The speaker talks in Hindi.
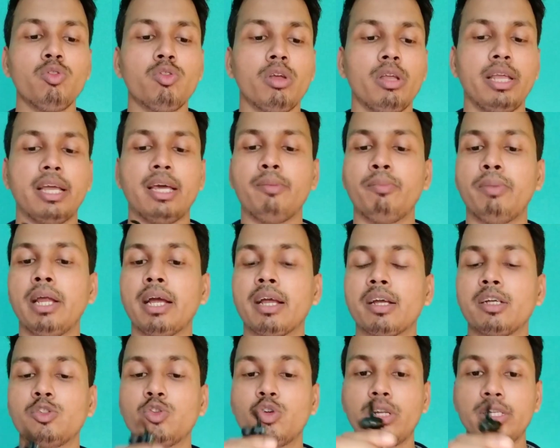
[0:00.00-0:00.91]
तो एयर प्लग
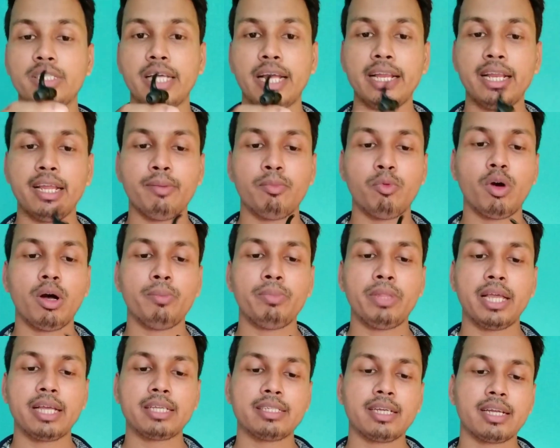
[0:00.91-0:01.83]
का जो डिज़ाइन है वो आप
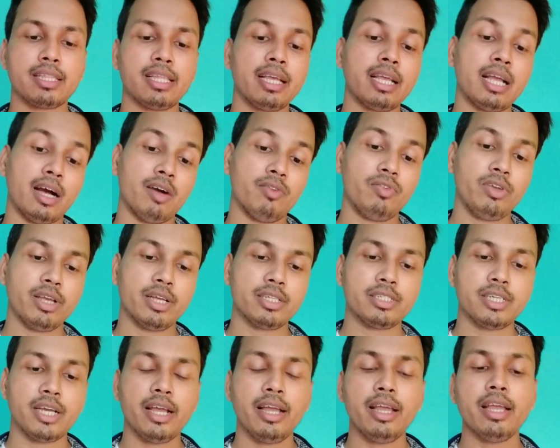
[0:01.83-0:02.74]
देख सकते हैं काफ़ी
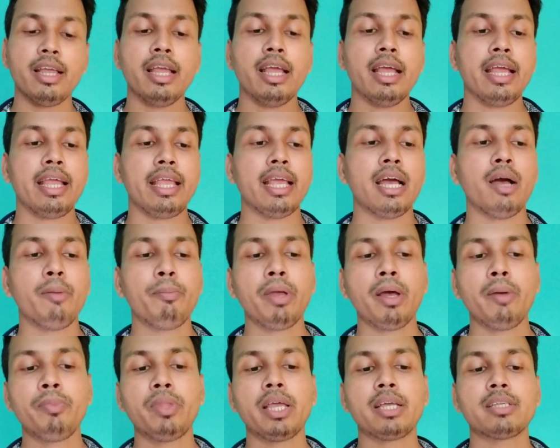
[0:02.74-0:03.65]
अच्छा है यहाँ पे
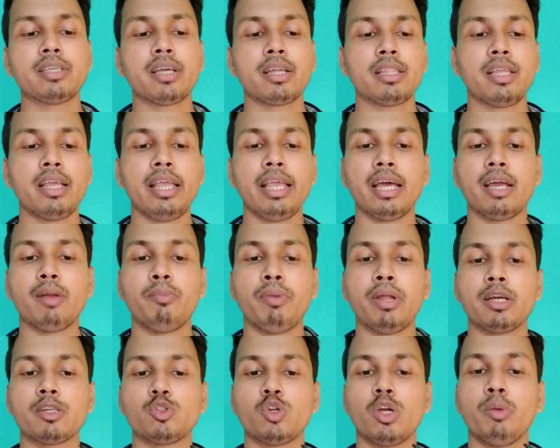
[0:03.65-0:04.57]
आप देख सकते हैं एयर
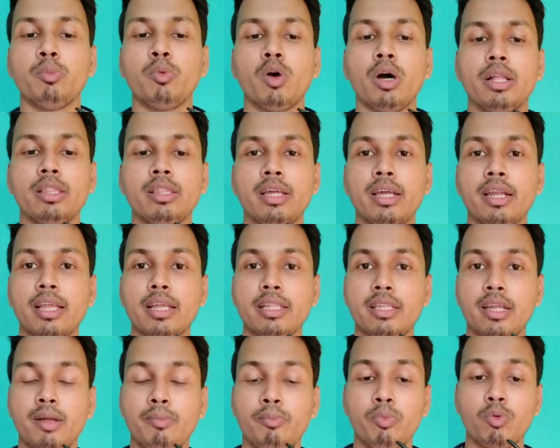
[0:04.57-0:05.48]
प्लग जो है वो अंदर की
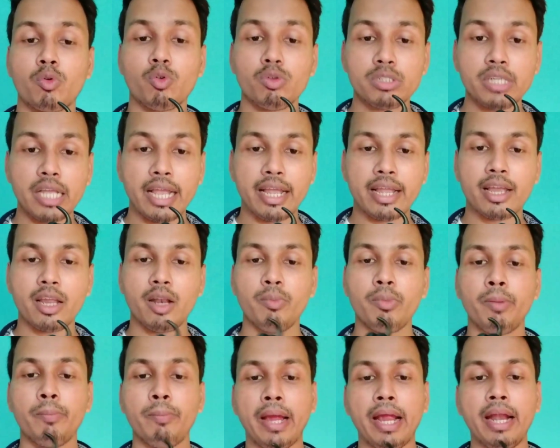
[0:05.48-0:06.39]
तरफ कुछ एंगल
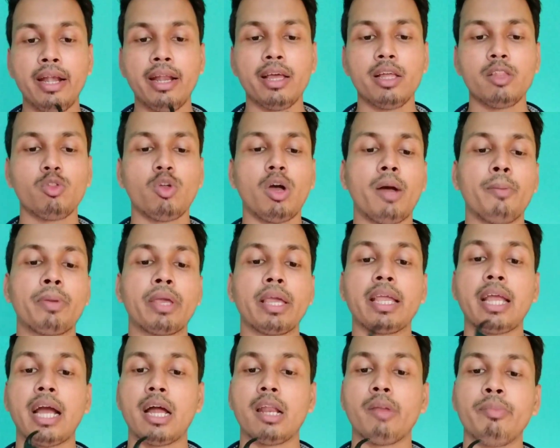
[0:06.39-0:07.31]
में बैंड है तो आपके
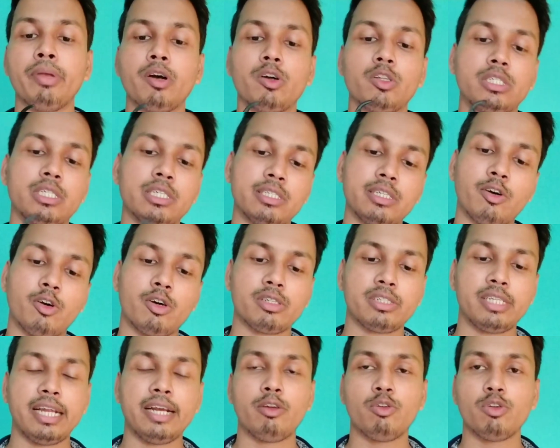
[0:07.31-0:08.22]
कान में अच्छे से और
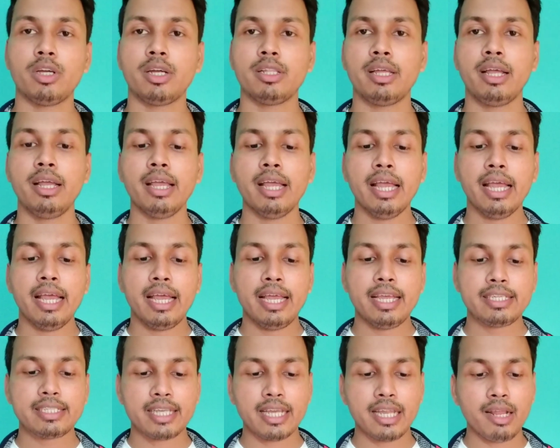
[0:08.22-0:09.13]
सेट हो जाता है
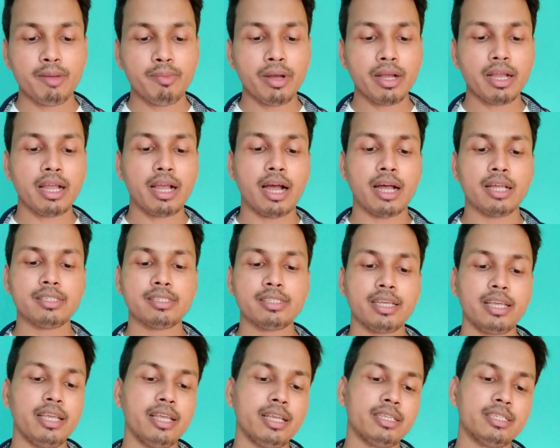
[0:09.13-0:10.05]
इसके अलावा कान
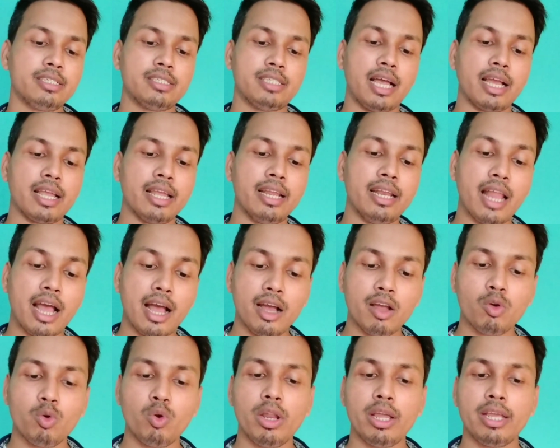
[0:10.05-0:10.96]
से ये ताकि ना
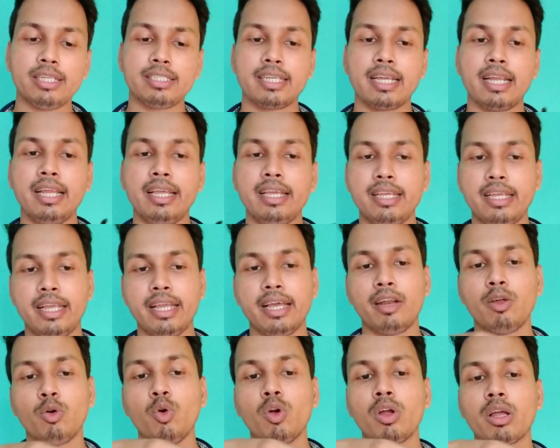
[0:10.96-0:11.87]
खुले इसके लिए एयर
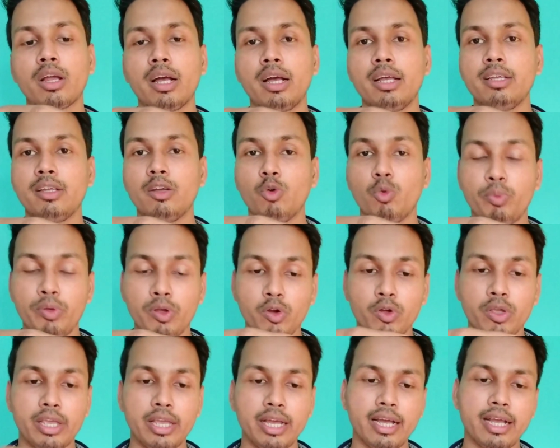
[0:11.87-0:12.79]
हुक का
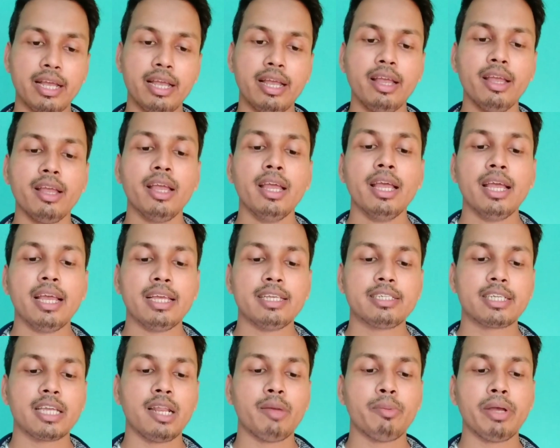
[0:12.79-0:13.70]
उपयोग किया गया है
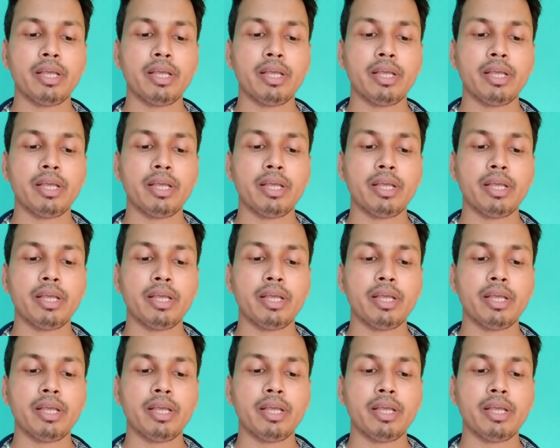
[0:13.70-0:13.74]
इसके अलावा